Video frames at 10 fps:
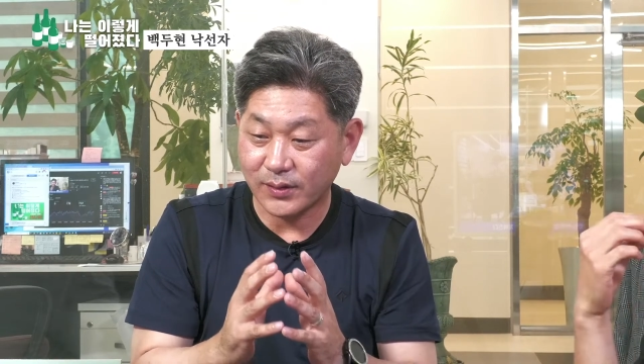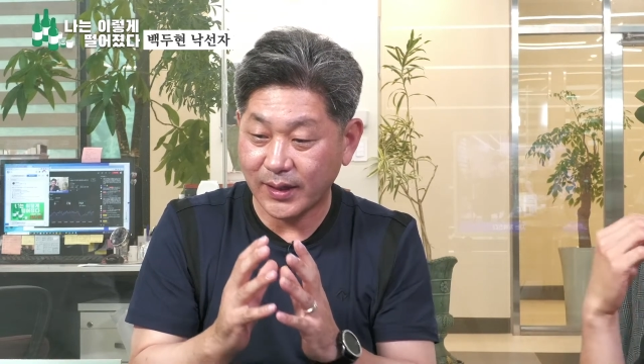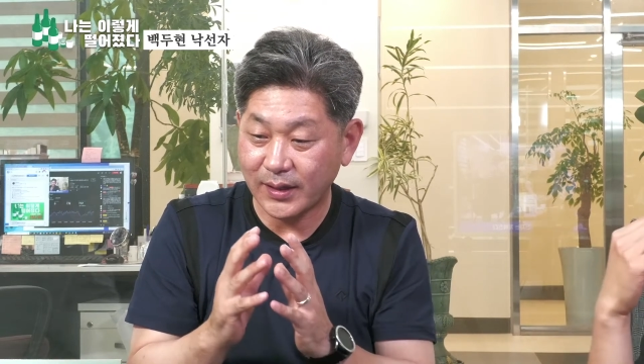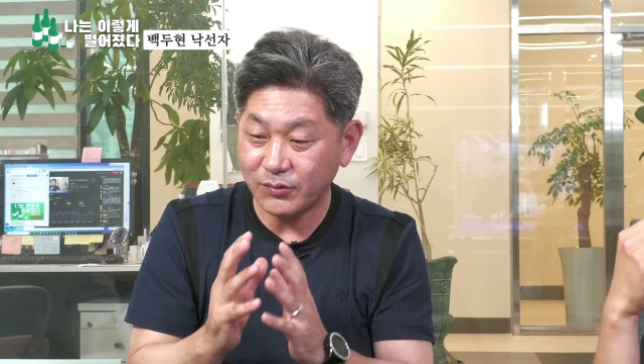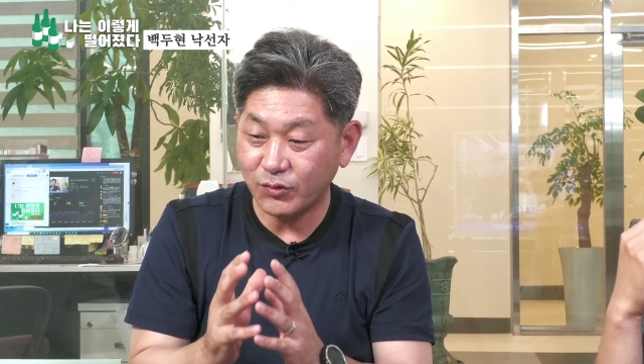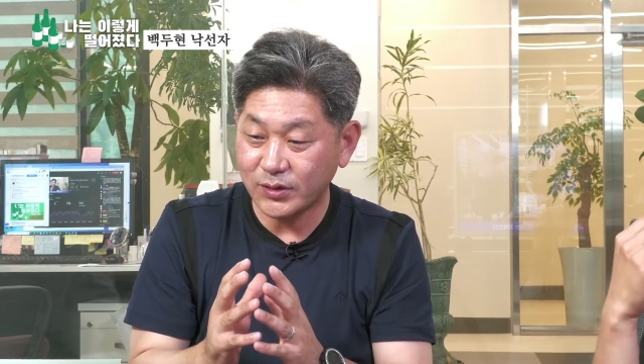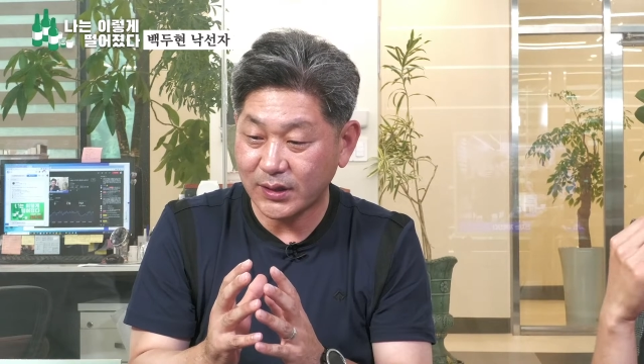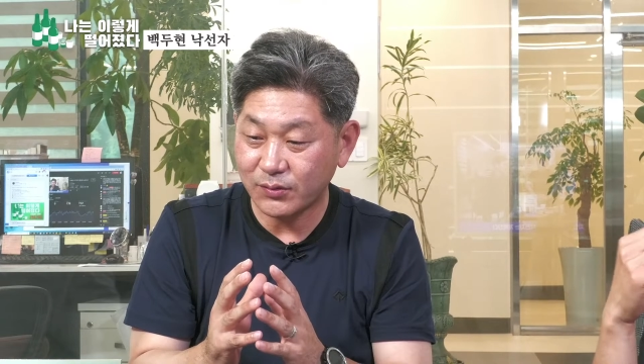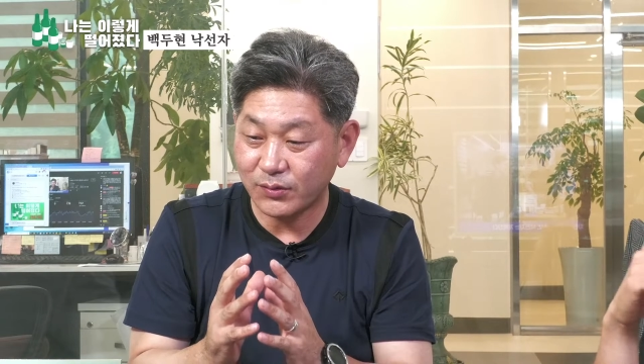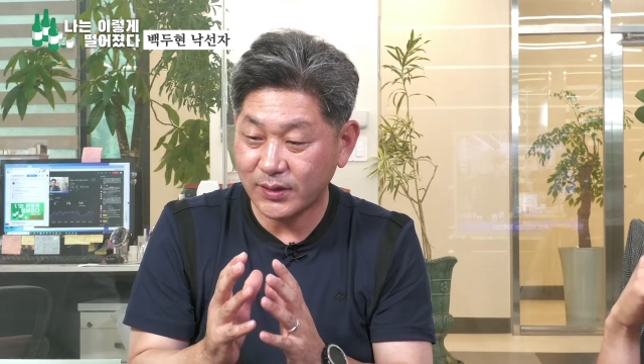대안도
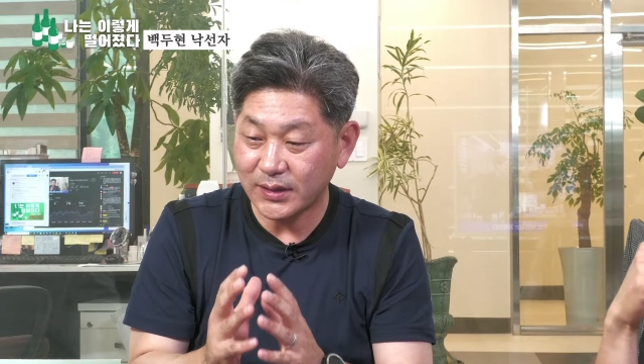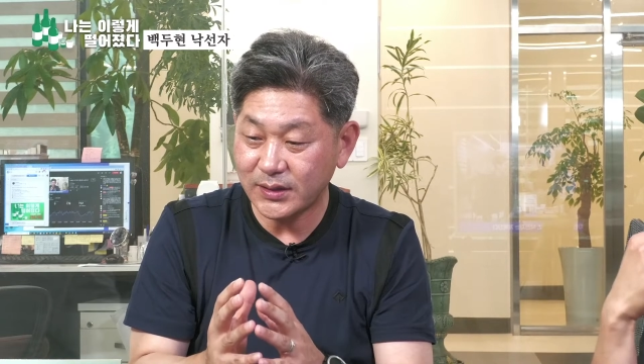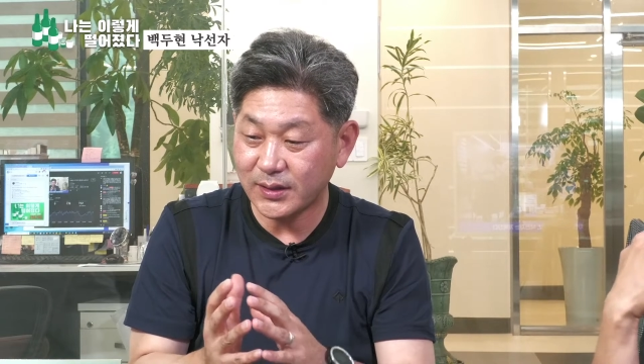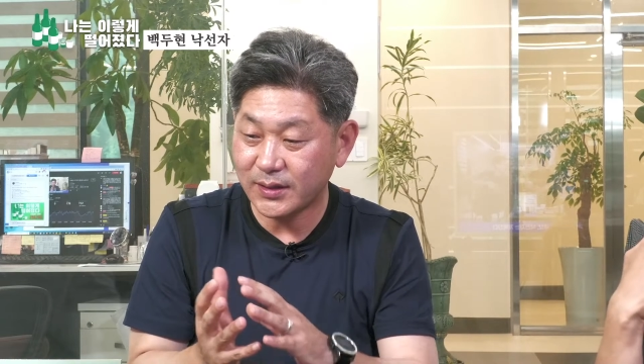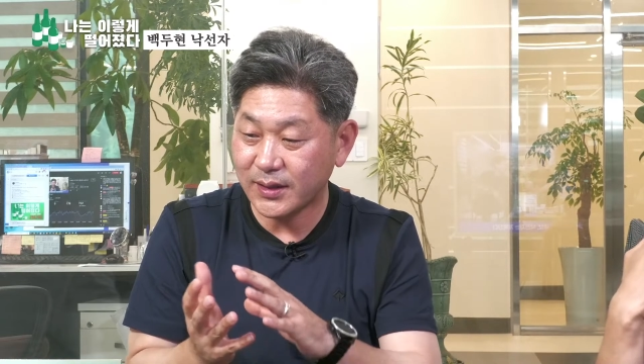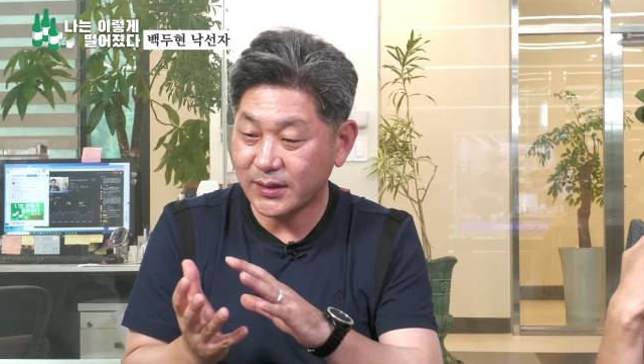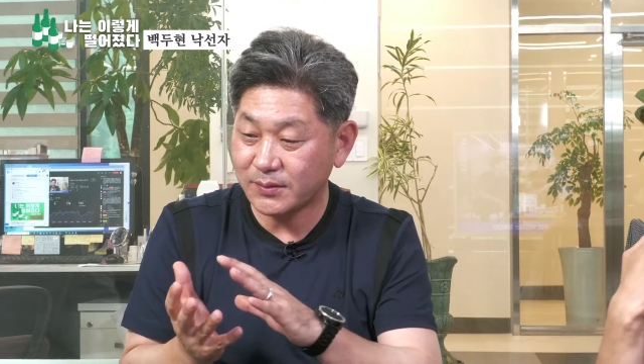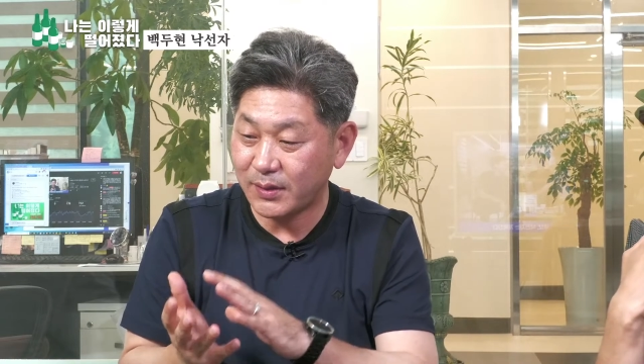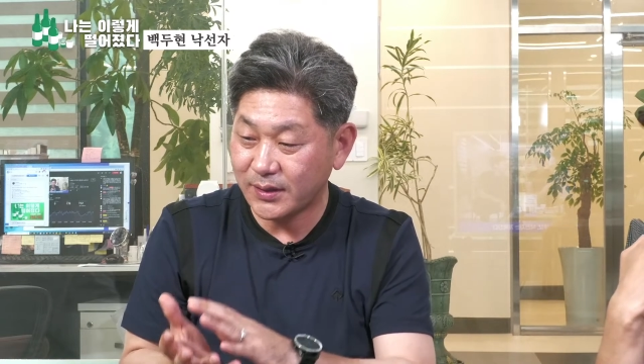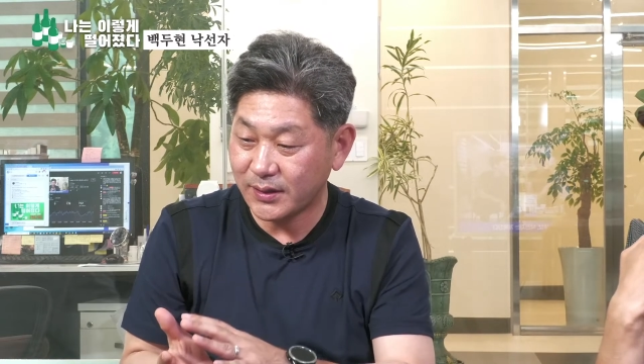찾고 다시는 이렇게
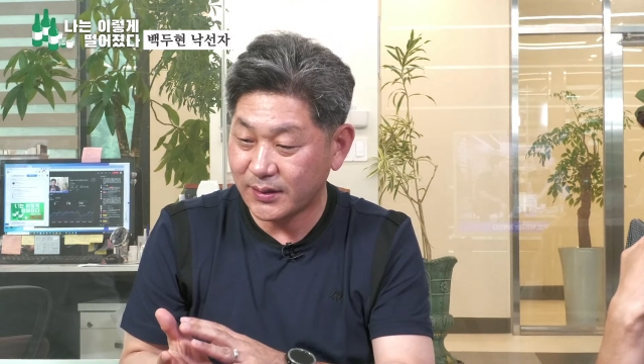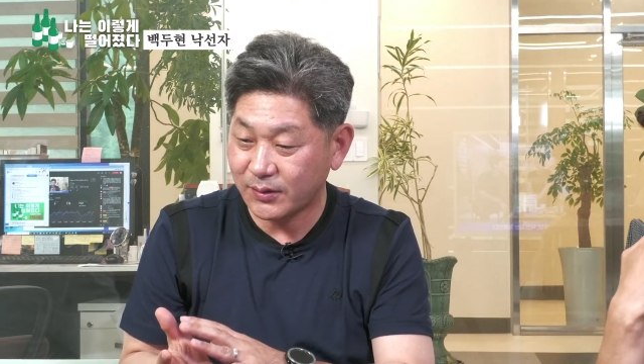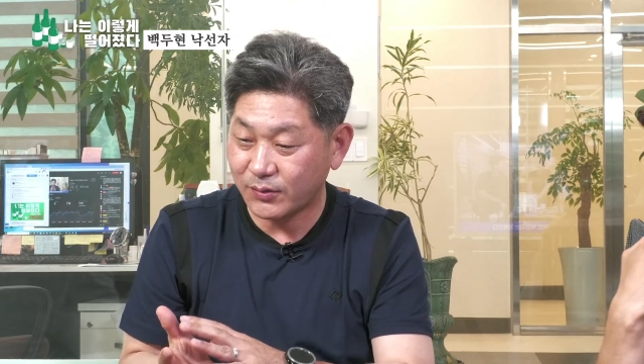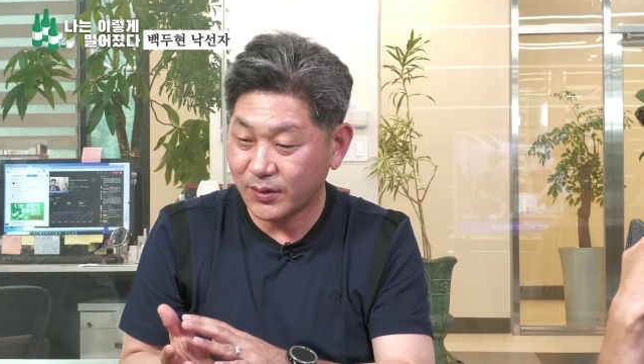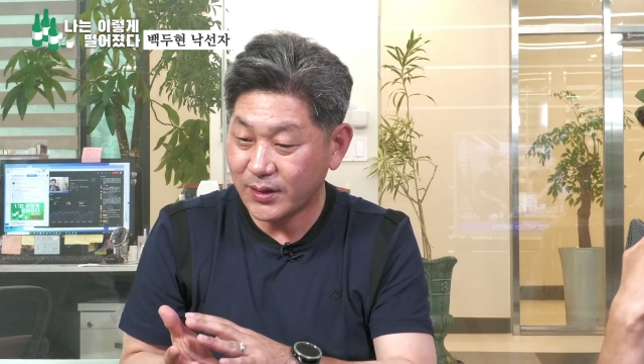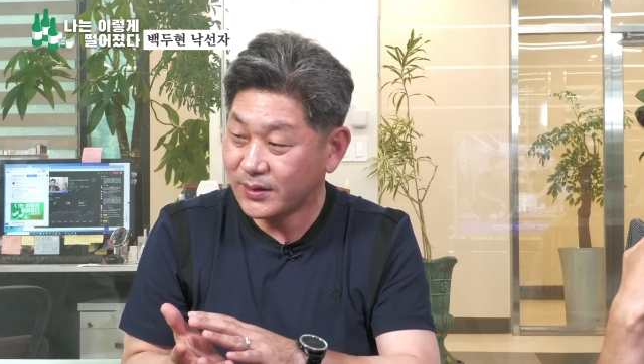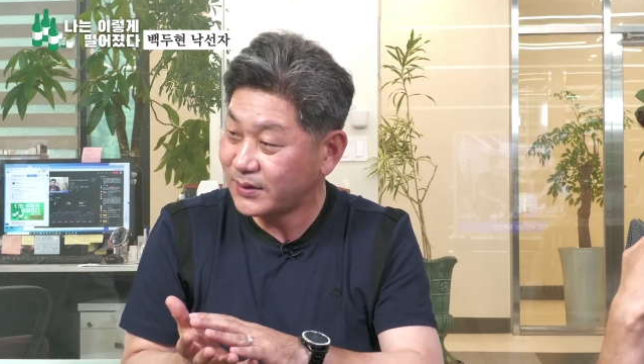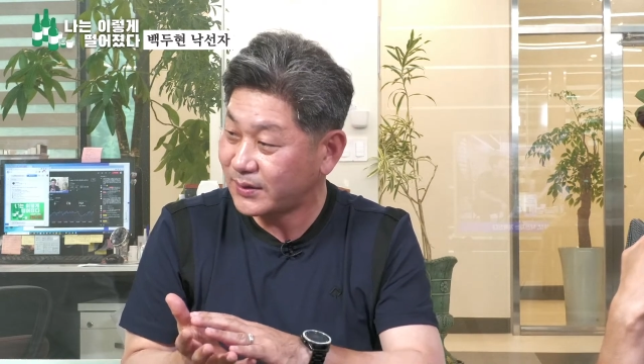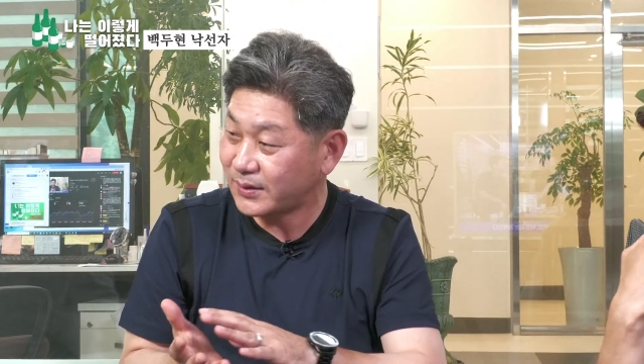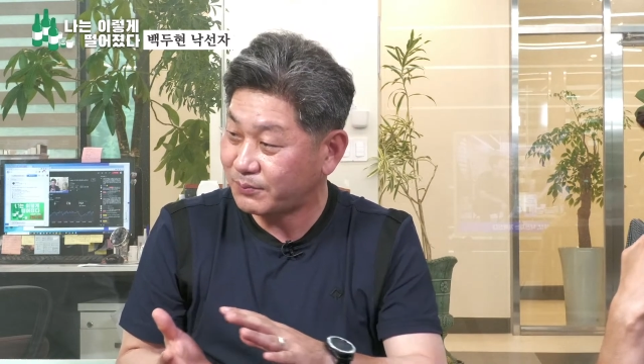하지 말아야 되고 이런
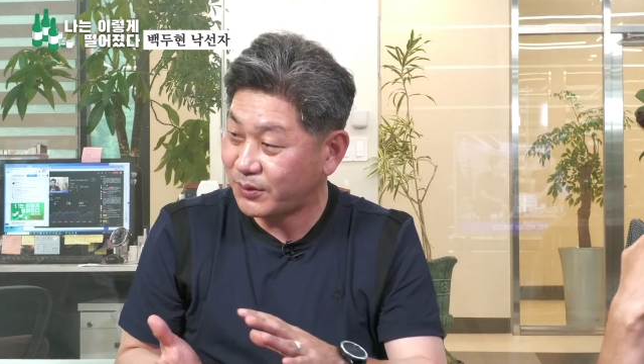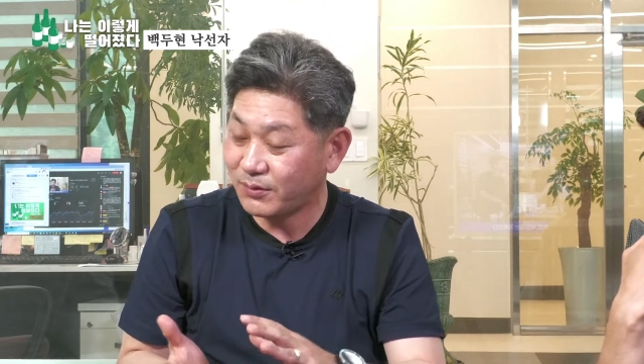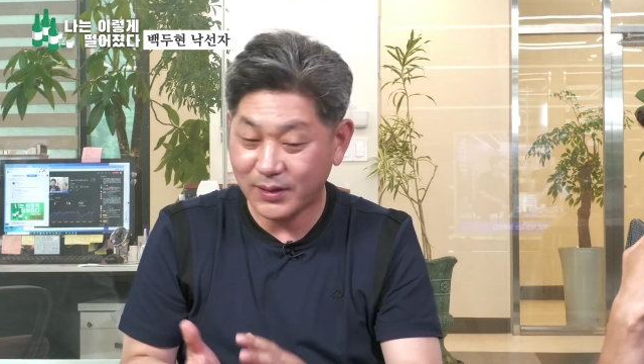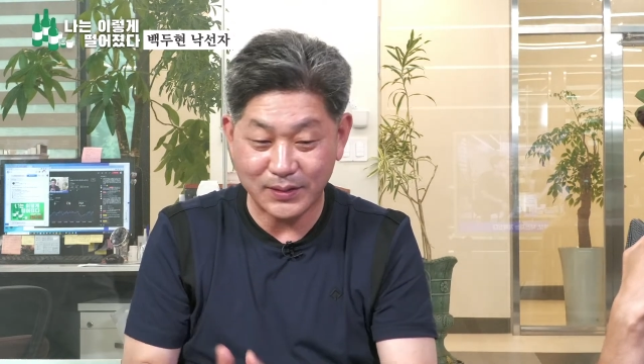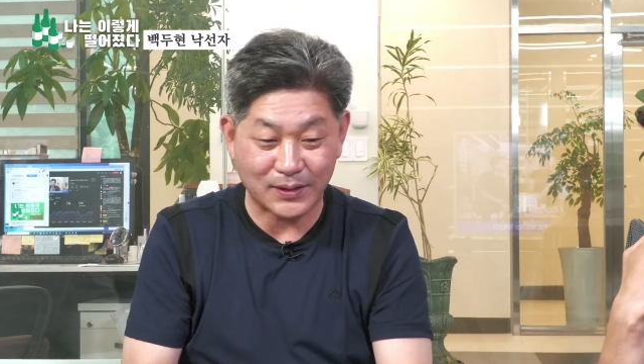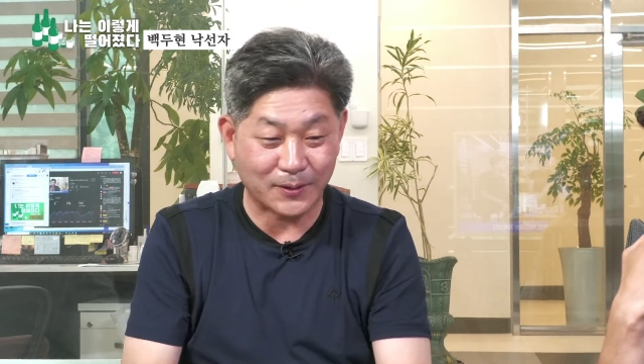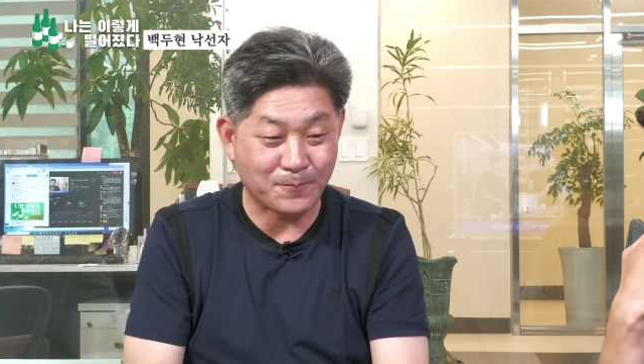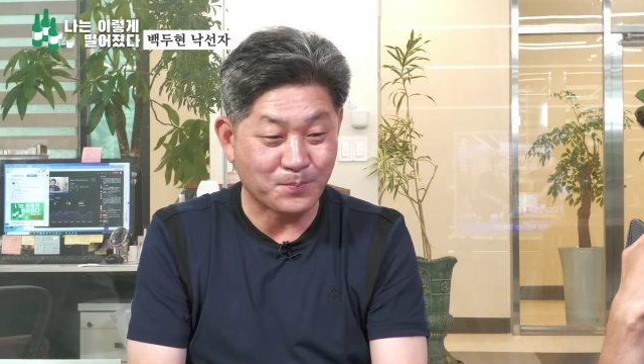것들이 필요한데